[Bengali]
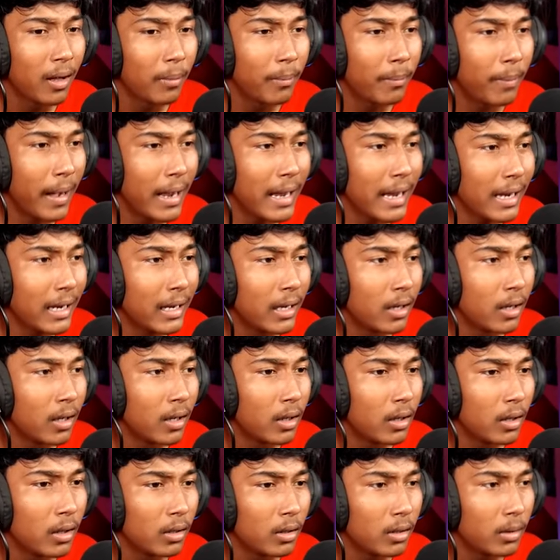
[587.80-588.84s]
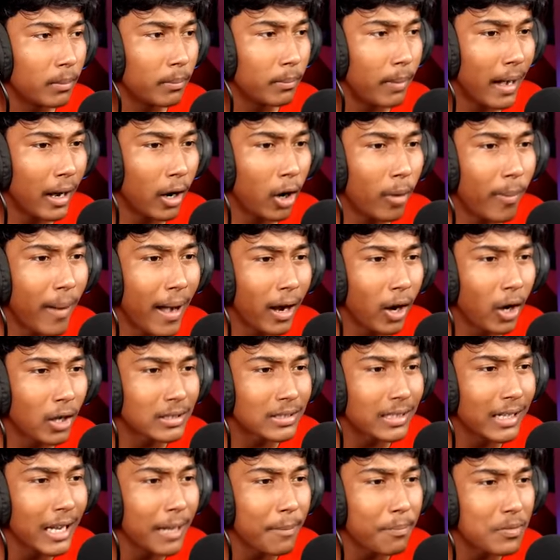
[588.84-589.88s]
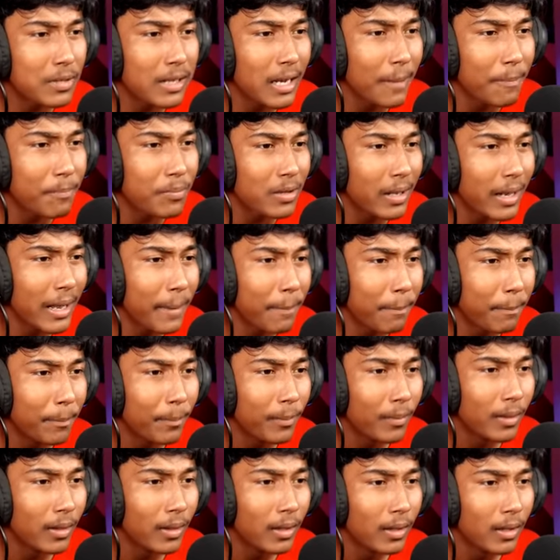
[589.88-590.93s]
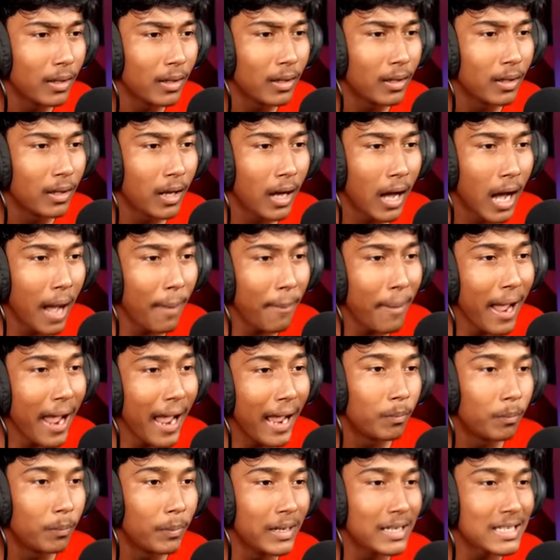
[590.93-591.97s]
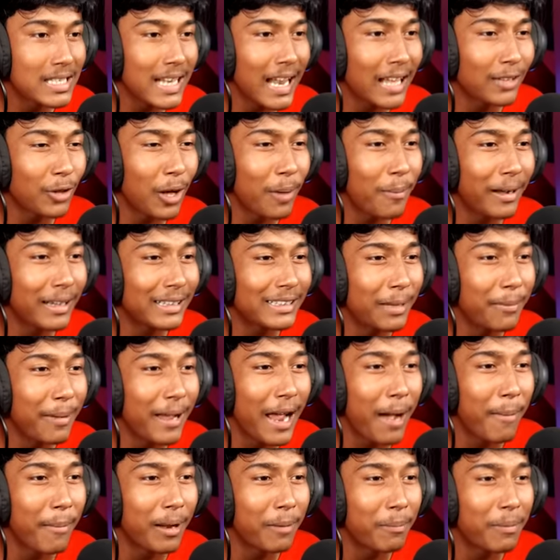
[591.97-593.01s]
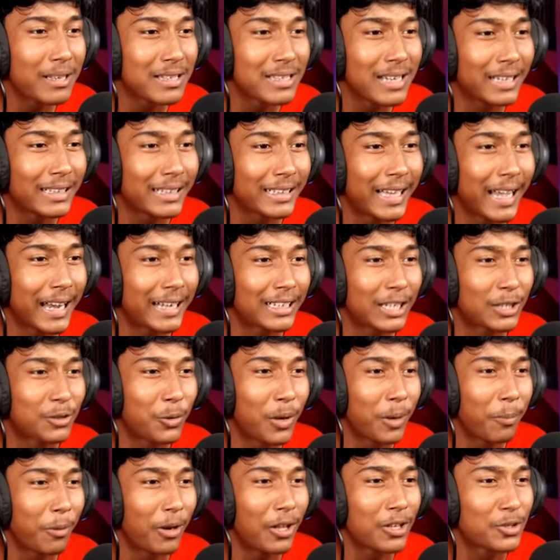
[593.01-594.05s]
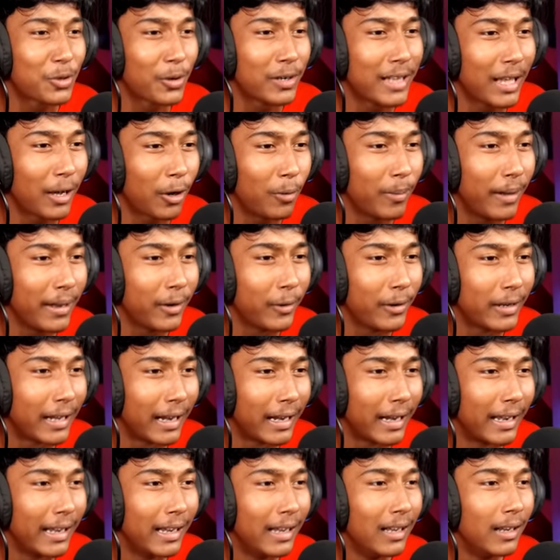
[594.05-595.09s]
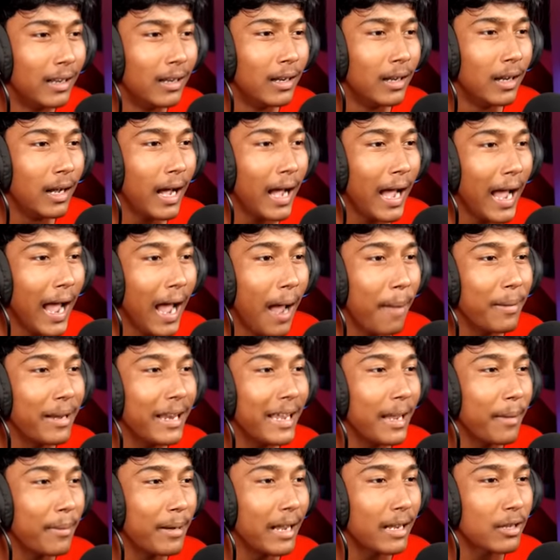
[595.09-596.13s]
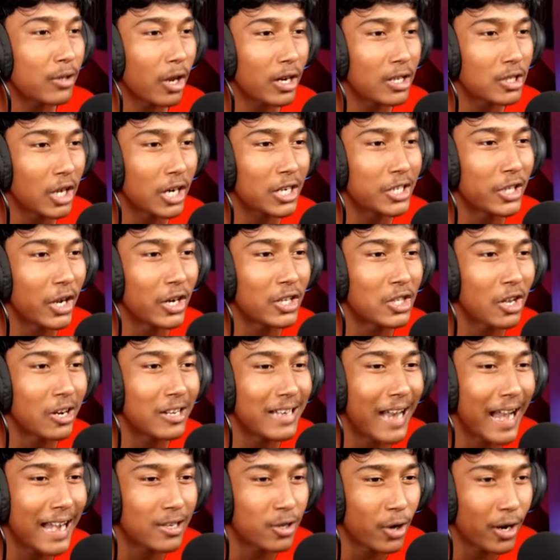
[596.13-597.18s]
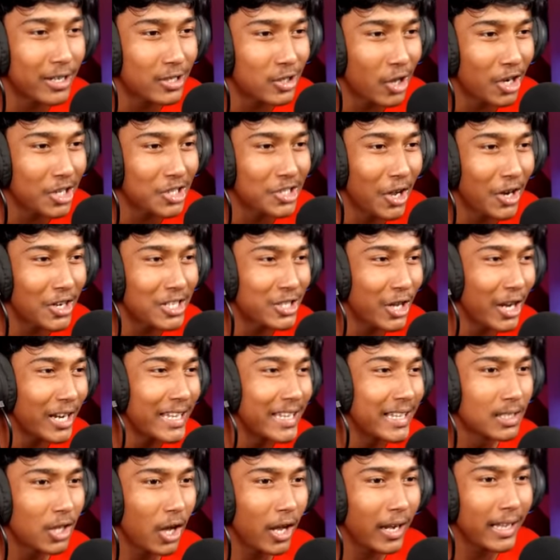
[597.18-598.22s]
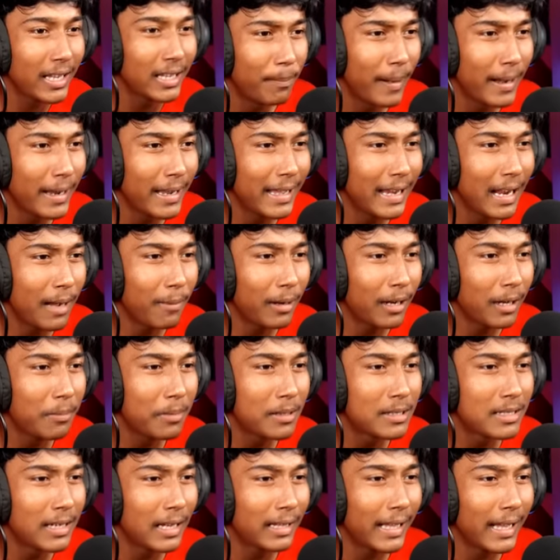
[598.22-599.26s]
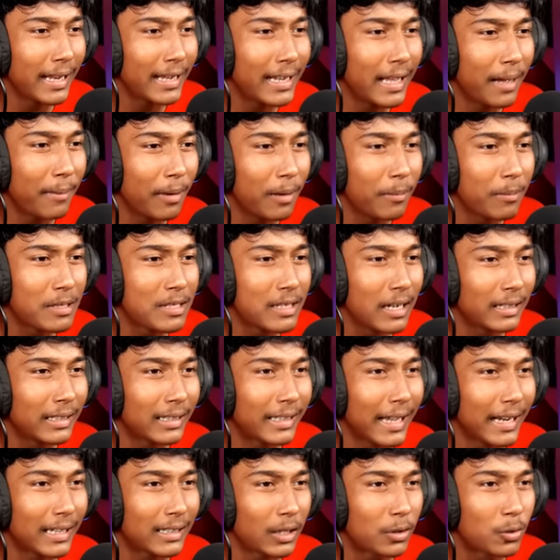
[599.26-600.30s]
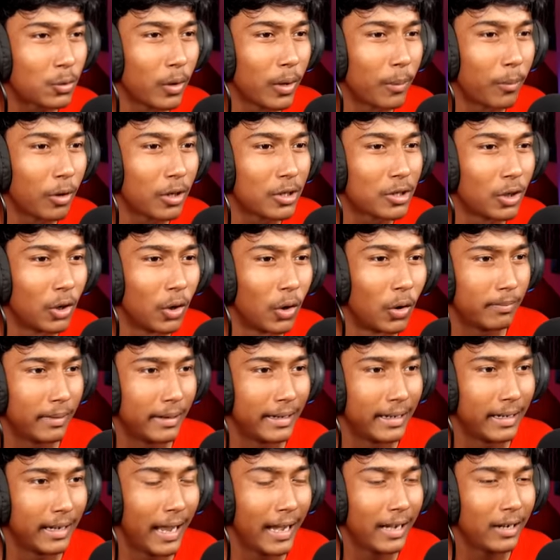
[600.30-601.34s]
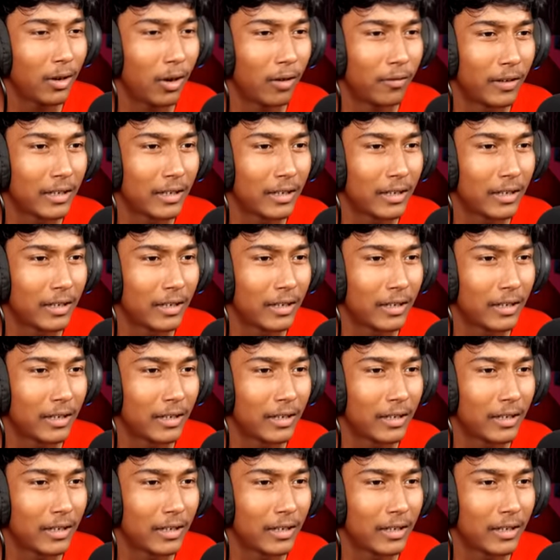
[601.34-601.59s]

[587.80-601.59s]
ভাই ভাগো ভাগো স্লিপ স্লিপ স্লিপ আবে বিছনা তো আমাকে দে ভাই আমার বিছনাতে কি একটা শুয়ে পড়েছে ওই দেখো ভাই ওইখানে আমি নেই আমি নেই সরি সরি সরি সরি রাইট সরি সরি সরি সরি সরি ভাই এরা আমাকে বিছনা দেয়নি আমার বিছনাতে কি একটা শুয়ে পড়েছিল লাইট অফ